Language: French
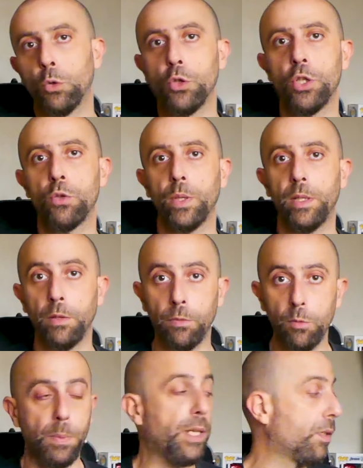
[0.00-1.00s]
que j'ai souhaité
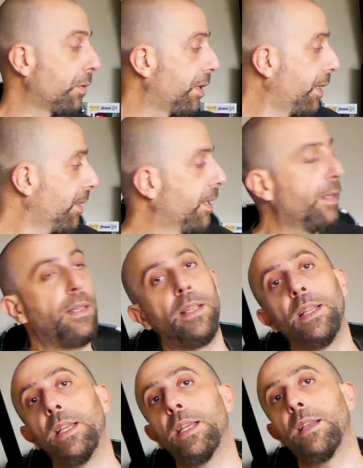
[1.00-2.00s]
vous présenter,
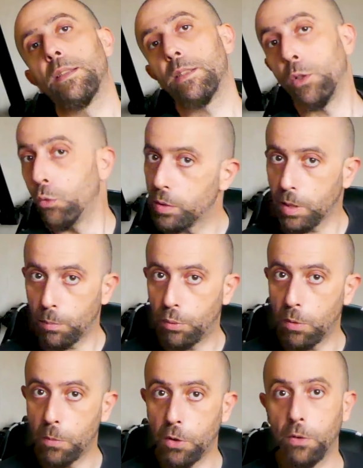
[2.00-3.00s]
c'est tout
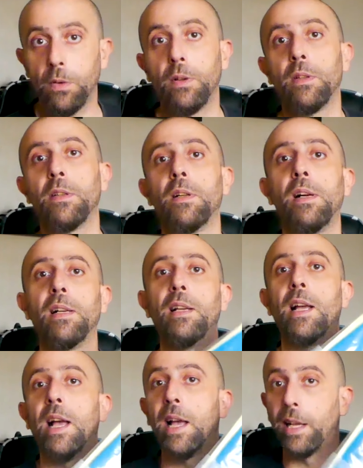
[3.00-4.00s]
simplement
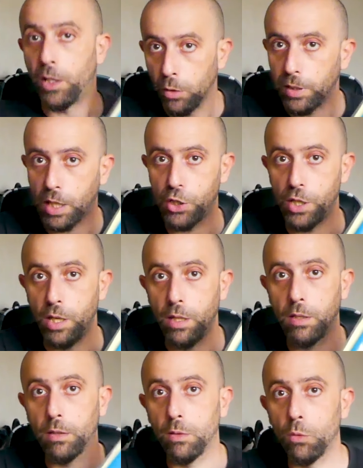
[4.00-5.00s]
un gant d'argile
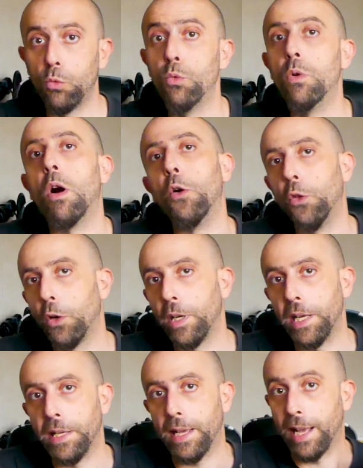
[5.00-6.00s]
ou en
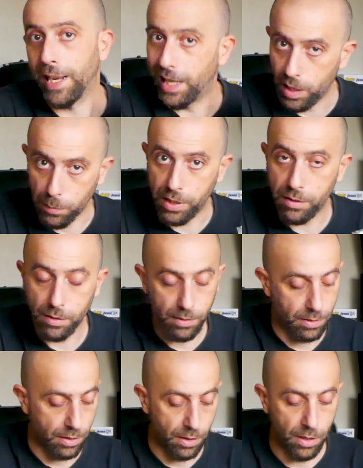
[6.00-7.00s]
anglais un clémite.
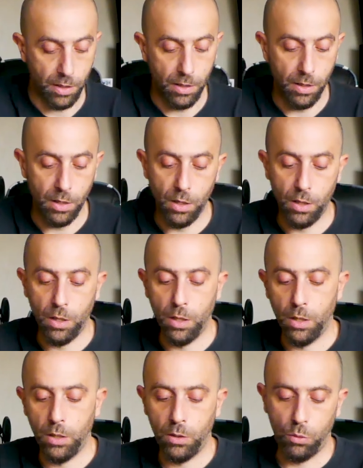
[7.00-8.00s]

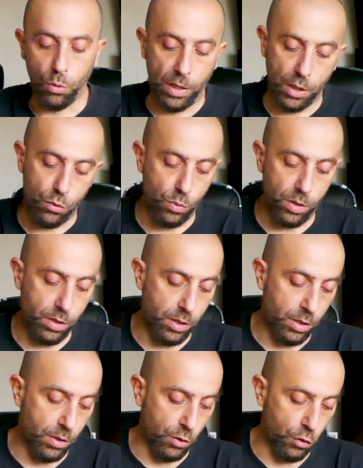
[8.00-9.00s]
Donc là,
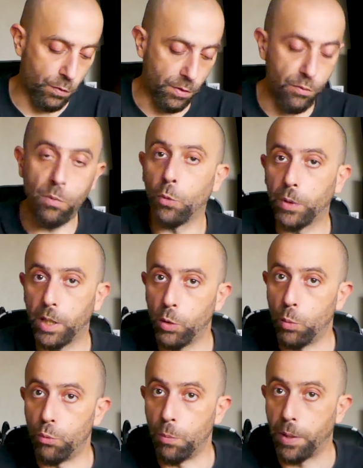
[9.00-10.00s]
celui-ci, je vais vous le montrer de plus